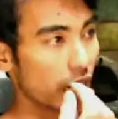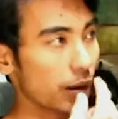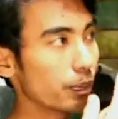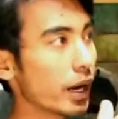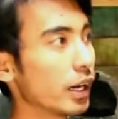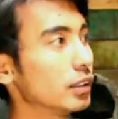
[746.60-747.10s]

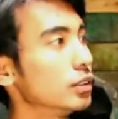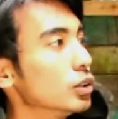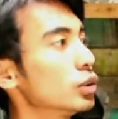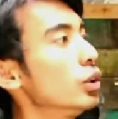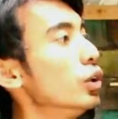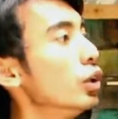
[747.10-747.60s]
Apa
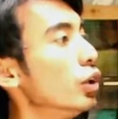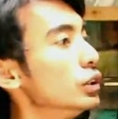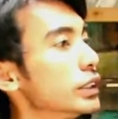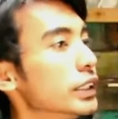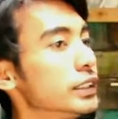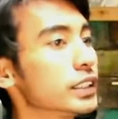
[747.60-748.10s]
untuk
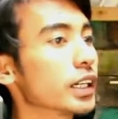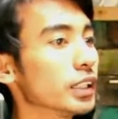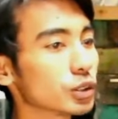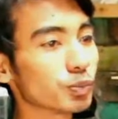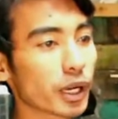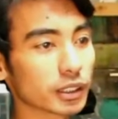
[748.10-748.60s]
jenis
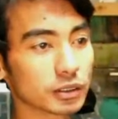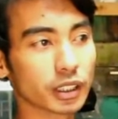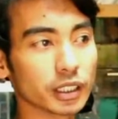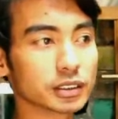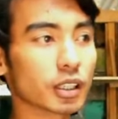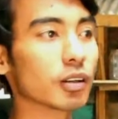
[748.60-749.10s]
ikan cupang
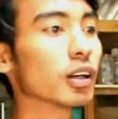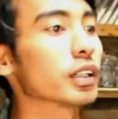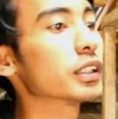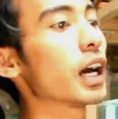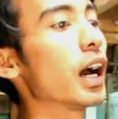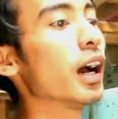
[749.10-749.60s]
juga insya Allah
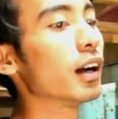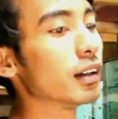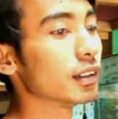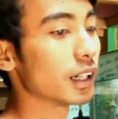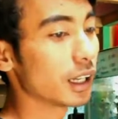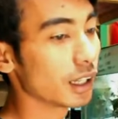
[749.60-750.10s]
kita
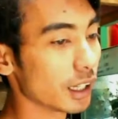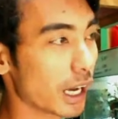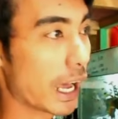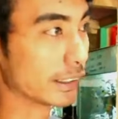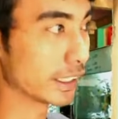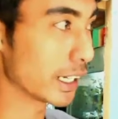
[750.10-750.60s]

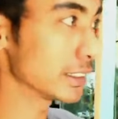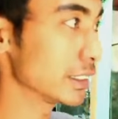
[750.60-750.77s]
ada